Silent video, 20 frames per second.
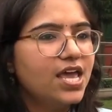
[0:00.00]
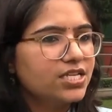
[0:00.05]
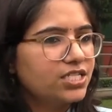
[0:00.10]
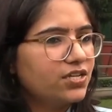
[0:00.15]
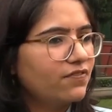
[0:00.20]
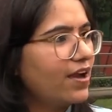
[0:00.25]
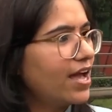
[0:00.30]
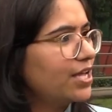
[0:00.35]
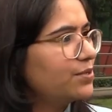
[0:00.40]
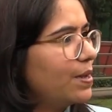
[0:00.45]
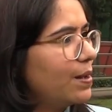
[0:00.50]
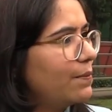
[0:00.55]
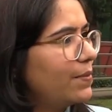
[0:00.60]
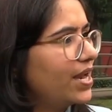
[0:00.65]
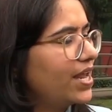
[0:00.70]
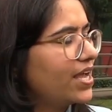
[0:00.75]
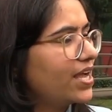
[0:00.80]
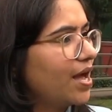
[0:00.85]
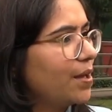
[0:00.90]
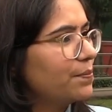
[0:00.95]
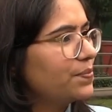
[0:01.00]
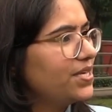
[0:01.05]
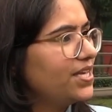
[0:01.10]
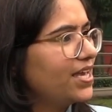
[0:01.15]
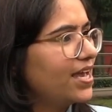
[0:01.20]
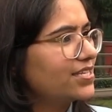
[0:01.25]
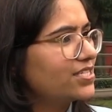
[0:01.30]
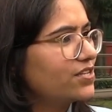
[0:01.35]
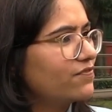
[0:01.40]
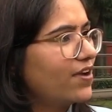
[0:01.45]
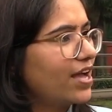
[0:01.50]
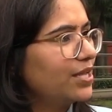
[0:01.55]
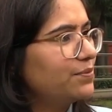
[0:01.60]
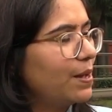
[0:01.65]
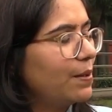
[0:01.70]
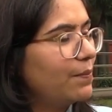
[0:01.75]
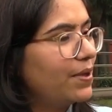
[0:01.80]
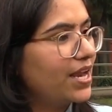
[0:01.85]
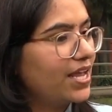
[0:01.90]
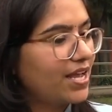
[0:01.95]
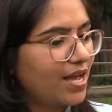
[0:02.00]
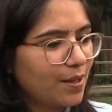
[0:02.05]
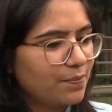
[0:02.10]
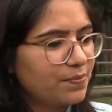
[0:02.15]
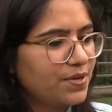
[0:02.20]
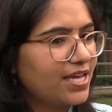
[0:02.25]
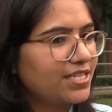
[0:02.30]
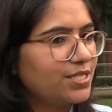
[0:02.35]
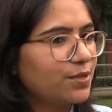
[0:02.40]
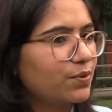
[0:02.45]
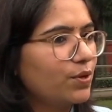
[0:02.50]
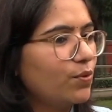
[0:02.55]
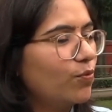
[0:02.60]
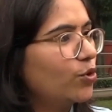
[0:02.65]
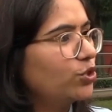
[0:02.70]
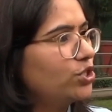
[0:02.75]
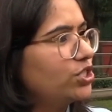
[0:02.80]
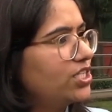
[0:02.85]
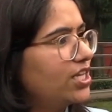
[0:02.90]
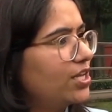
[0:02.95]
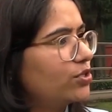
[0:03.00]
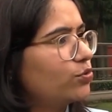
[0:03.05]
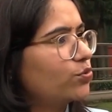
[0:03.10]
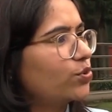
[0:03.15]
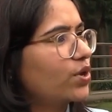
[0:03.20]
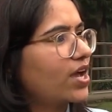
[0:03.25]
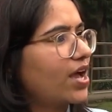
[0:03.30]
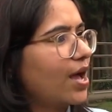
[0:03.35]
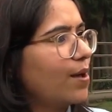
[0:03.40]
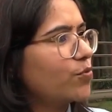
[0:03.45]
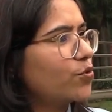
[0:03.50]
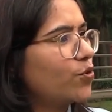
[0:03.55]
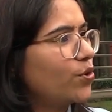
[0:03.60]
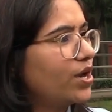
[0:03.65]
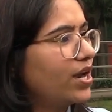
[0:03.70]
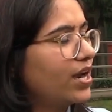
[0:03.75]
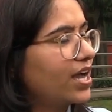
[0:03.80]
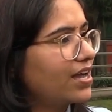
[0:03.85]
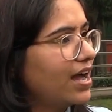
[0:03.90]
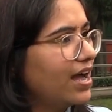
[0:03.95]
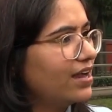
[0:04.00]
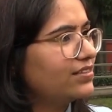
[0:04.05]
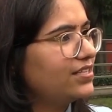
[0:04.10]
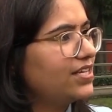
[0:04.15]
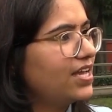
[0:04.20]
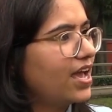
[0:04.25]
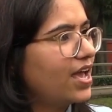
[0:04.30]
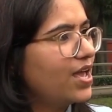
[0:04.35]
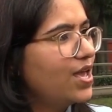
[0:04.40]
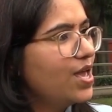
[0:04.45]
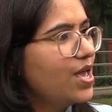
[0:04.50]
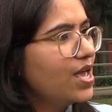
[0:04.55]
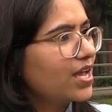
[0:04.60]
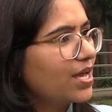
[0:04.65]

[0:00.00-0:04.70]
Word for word: शिवराज मामा ने काम किया है शिवराज मामा ने काम किया जबकि मोदी जी ने तो उनके काम को नकार दिया है मोदी